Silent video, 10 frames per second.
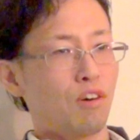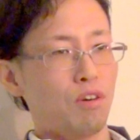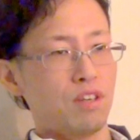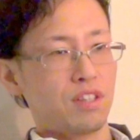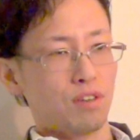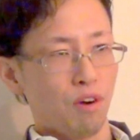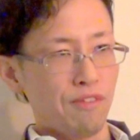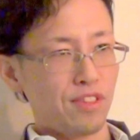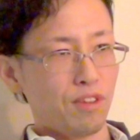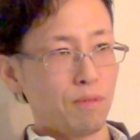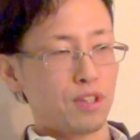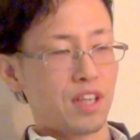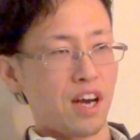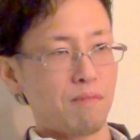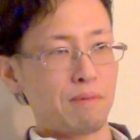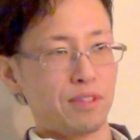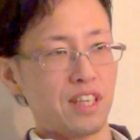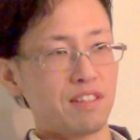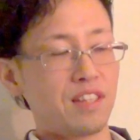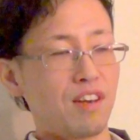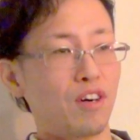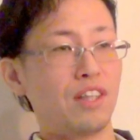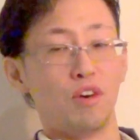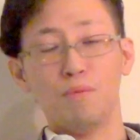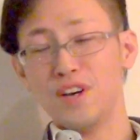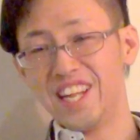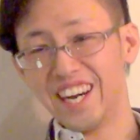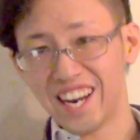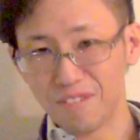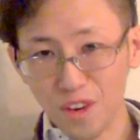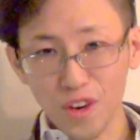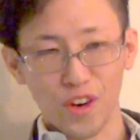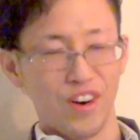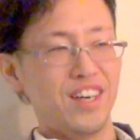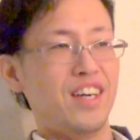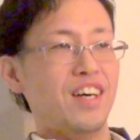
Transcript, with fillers: こいつ本当もう隙あらばぶん殴ってやろうかって思いながらも、